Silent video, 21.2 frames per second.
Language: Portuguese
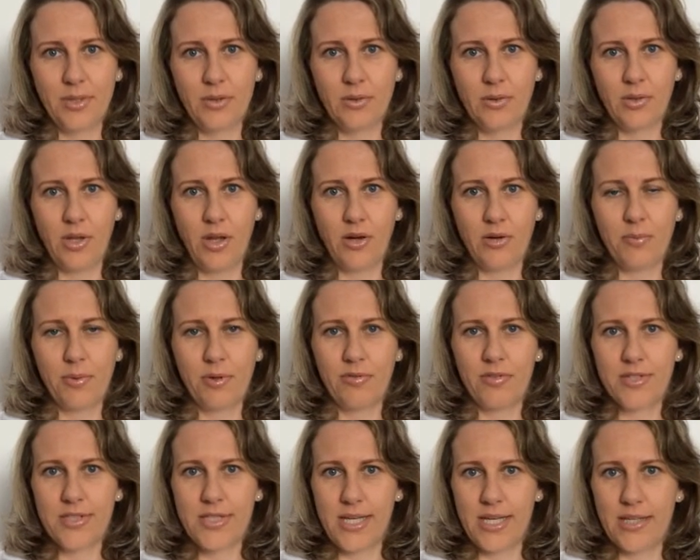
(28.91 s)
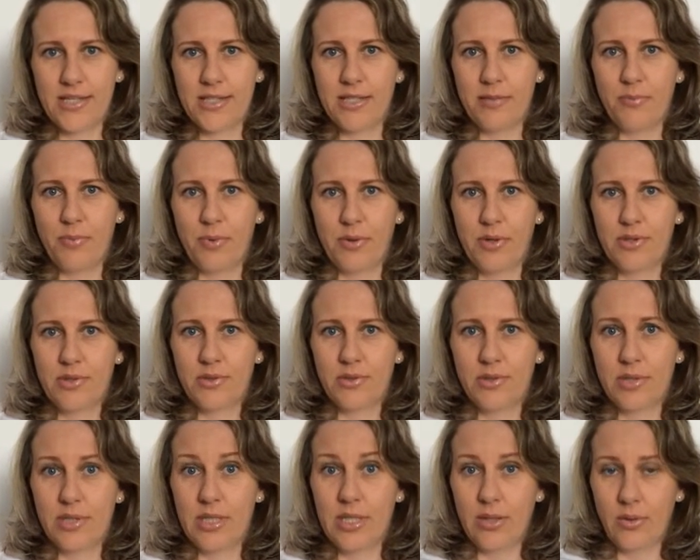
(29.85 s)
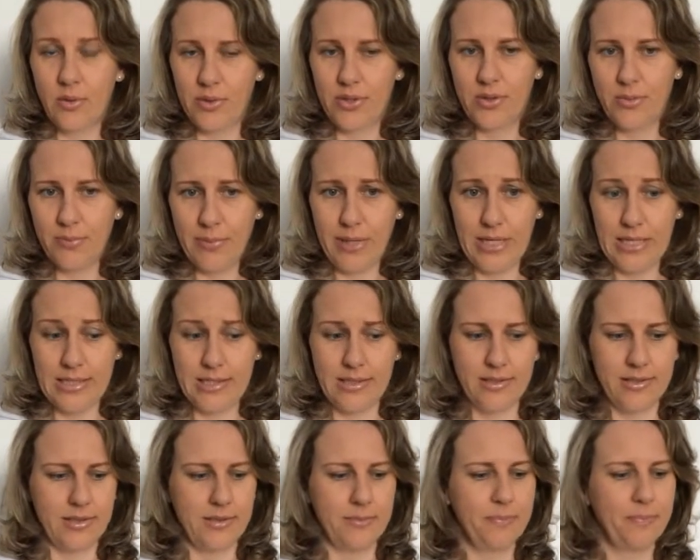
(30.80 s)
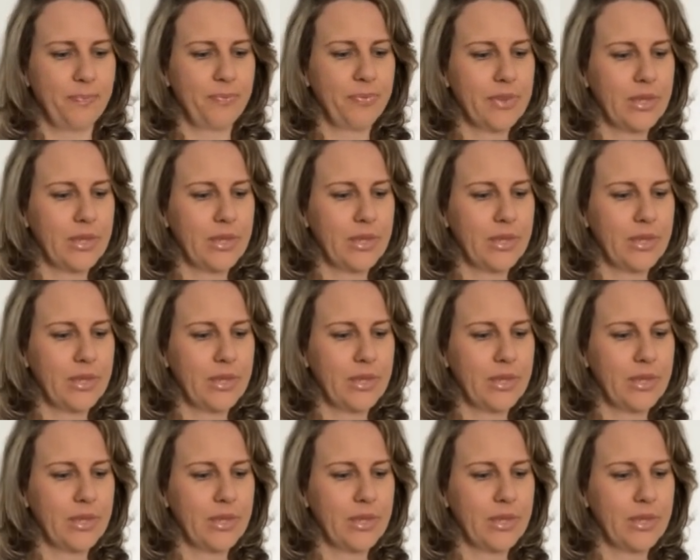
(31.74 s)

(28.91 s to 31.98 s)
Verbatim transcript: eu coloco para vocês depois o de oito meses.